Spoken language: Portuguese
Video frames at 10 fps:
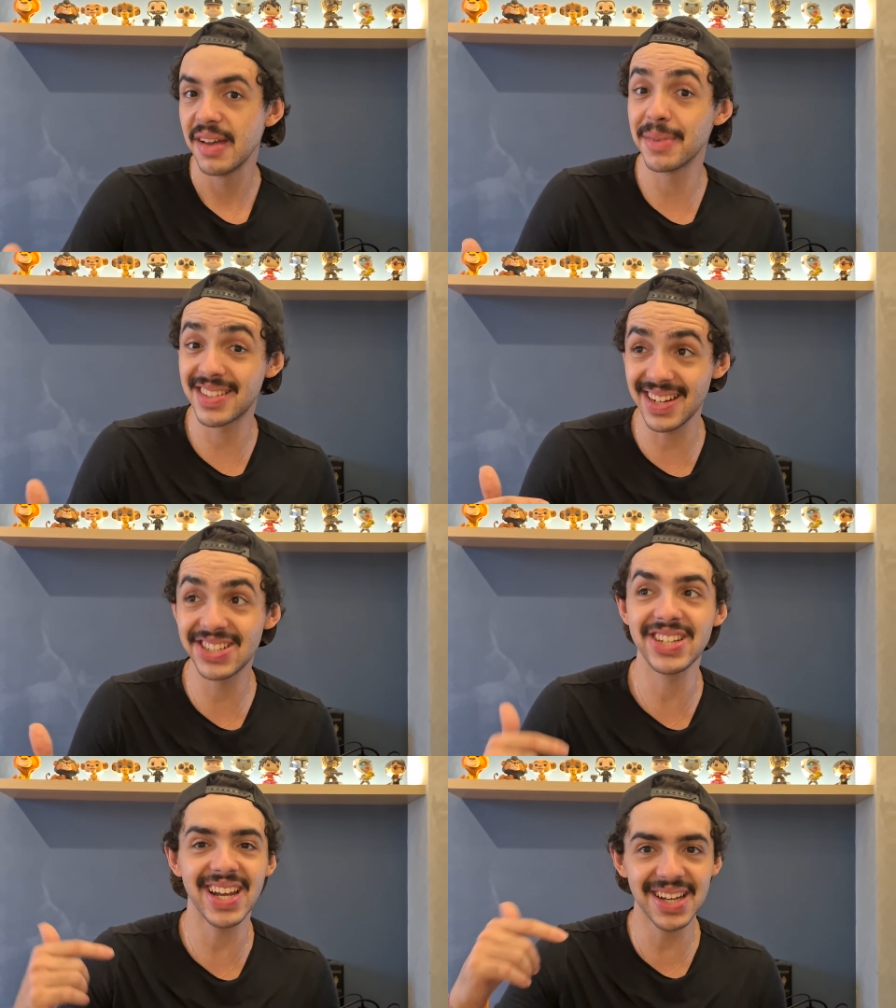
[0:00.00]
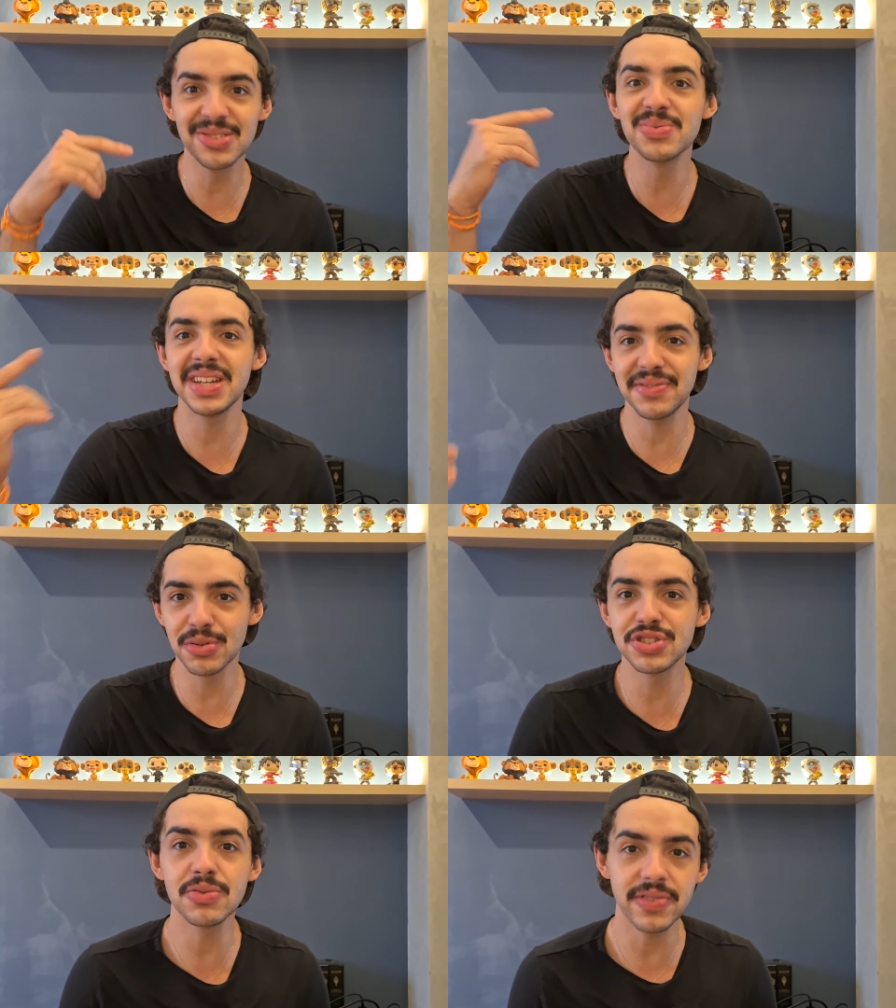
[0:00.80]
mas ele chega num
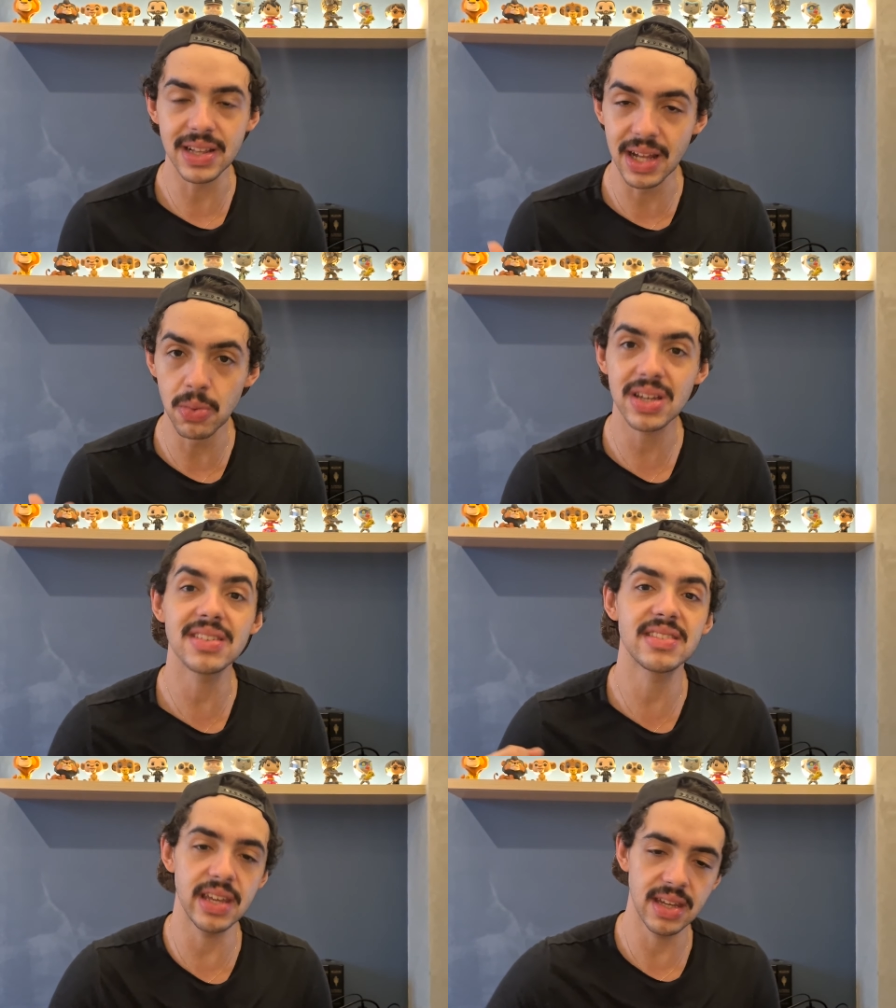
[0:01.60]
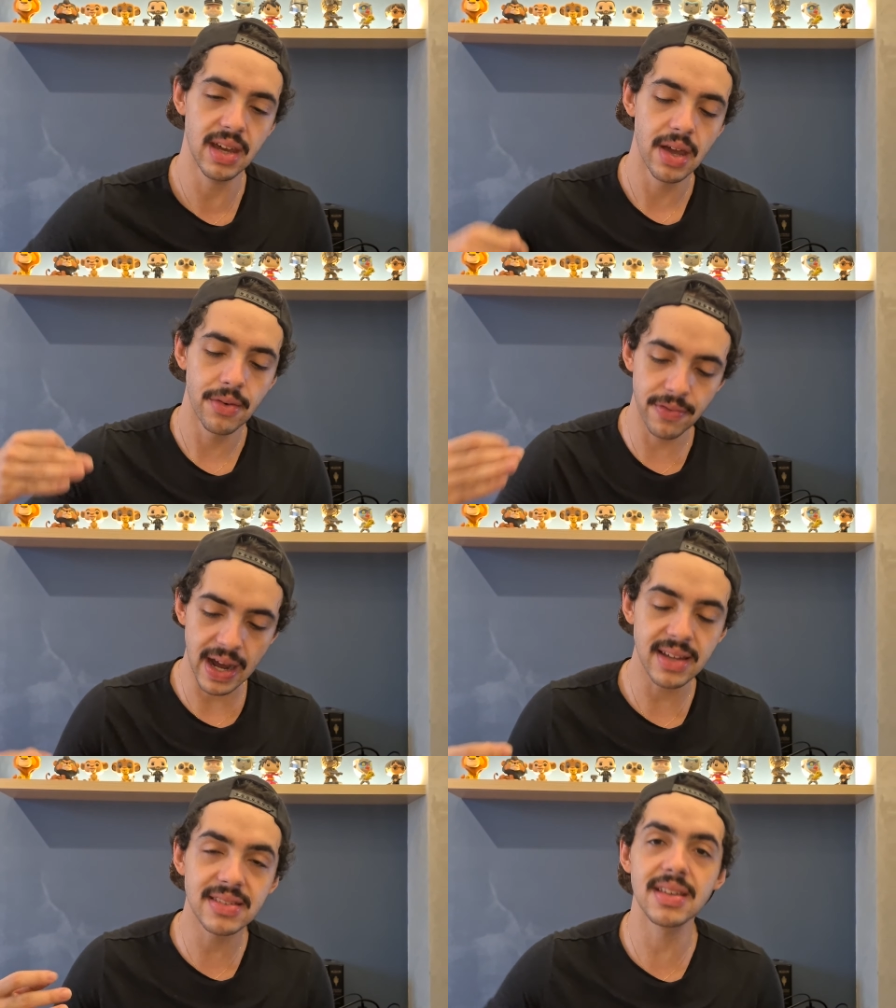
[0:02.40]
nível de um vilão que sim
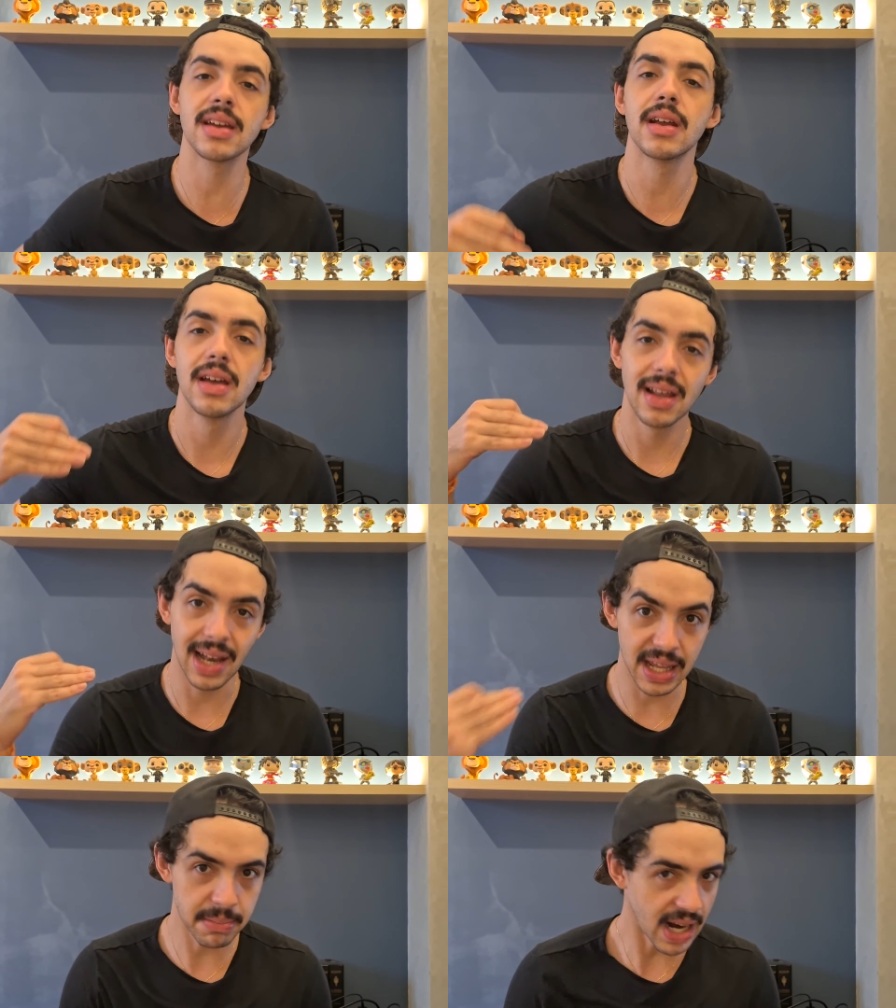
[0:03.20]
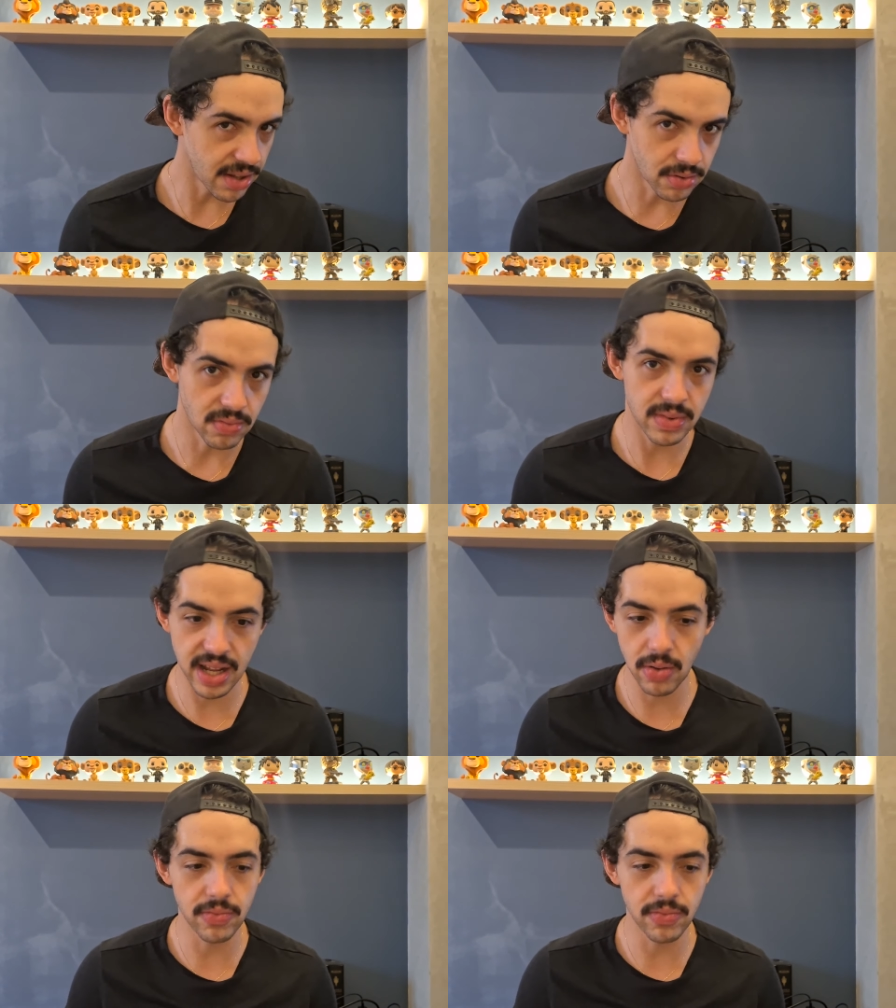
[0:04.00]
vai ser lembrado, né?